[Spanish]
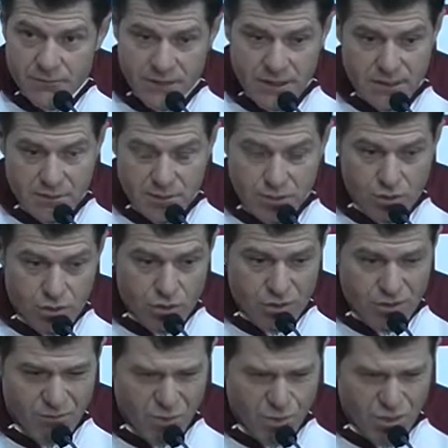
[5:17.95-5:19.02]
Mira, yo cuando
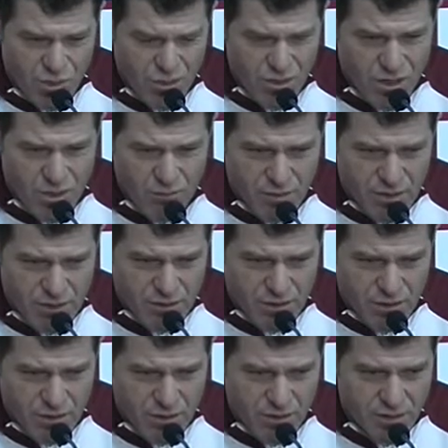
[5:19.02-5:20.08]
estábamos jugando la Copa
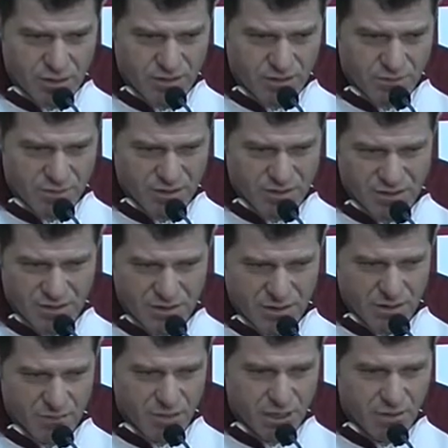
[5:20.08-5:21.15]
Libertadores, el presidente
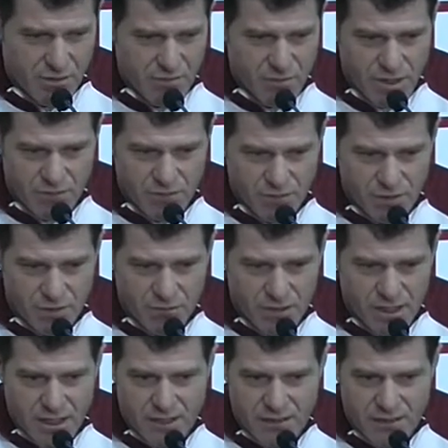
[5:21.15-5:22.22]
también había manifestado
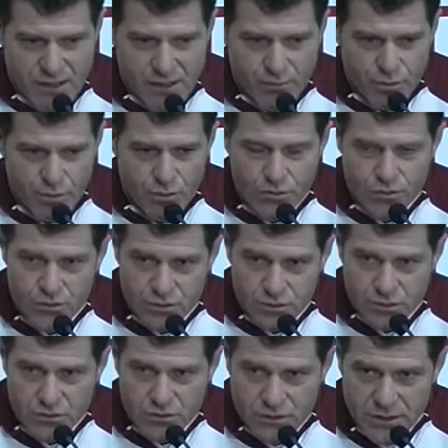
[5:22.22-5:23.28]
una cantidad de puntos,